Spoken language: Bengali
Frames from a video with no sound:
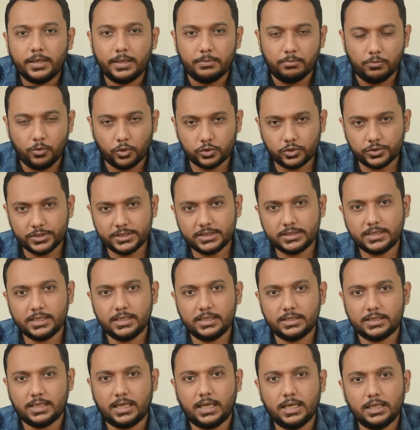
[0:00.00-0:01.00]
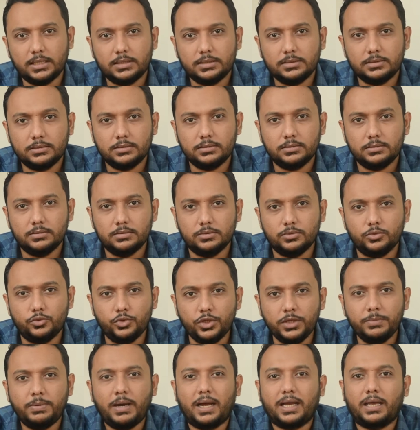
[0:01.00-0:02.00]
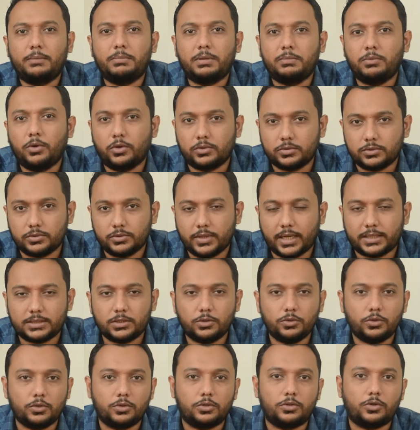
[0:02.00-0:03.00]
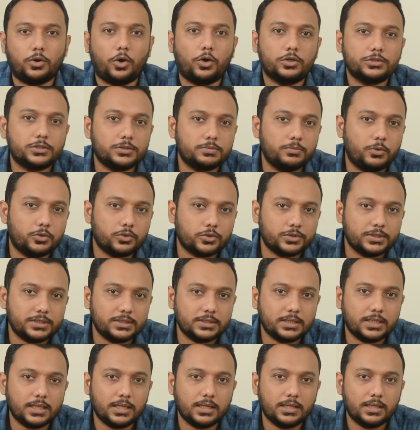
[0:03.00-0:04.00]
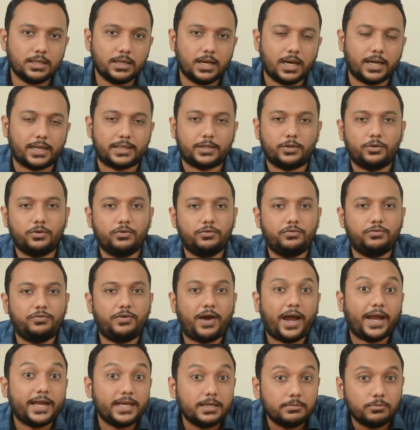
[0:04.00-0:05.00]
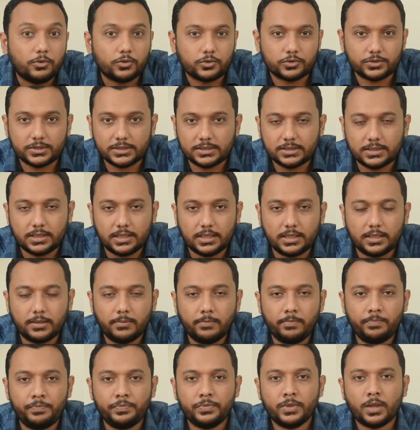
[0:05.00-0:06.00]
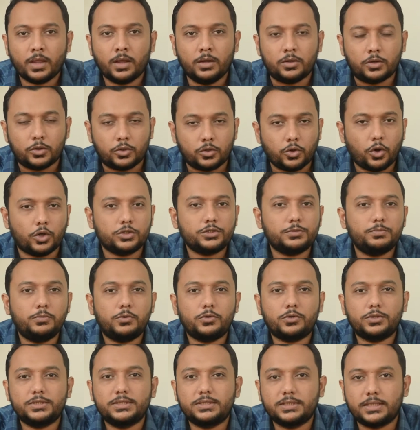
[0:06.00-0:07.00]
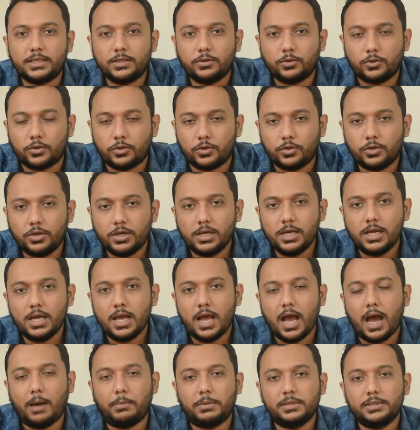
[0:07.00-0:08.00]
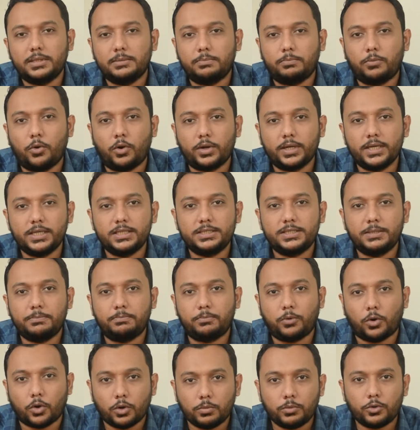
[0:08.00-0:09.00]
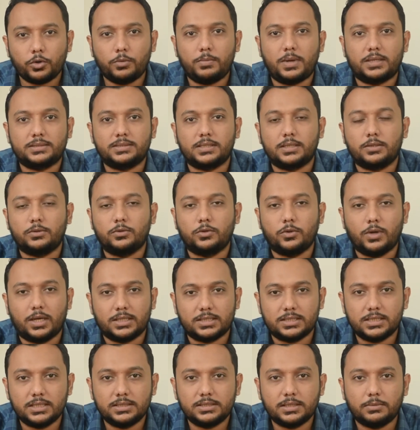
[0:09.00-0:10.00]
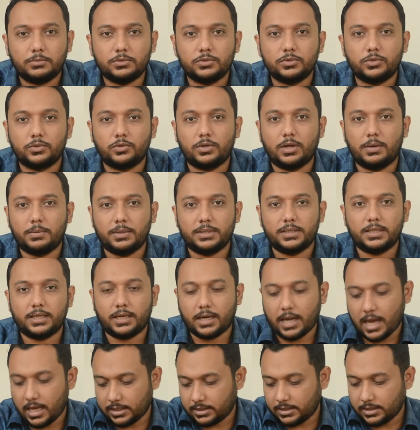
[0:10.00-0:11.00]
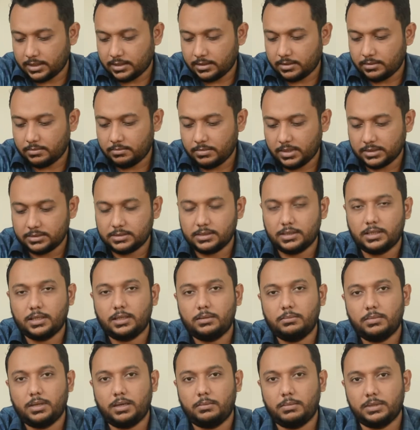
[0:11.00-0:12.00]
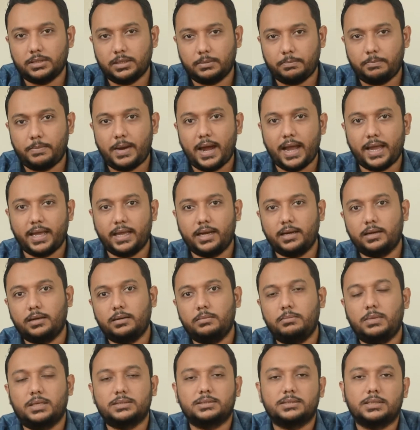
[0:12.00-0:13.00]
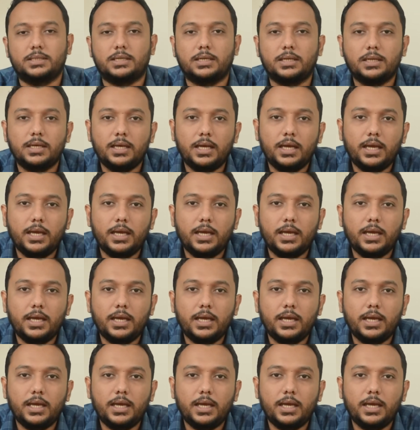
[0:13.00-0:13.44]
এই মোটর স্কিলটা দুই ভাগে বিভক্ত একটা হলো গ্রস মোটর স্কিল আর একটা হলো ফাইন মোটর স্কিল গ্রস মোটর স্কিল হলো আমাদের বডির যে বড় বড় মাসেলগুলো আছে যেমন ধরুন আমাদের হাতের মাসেল বা আমাদের পায়ের মাসেল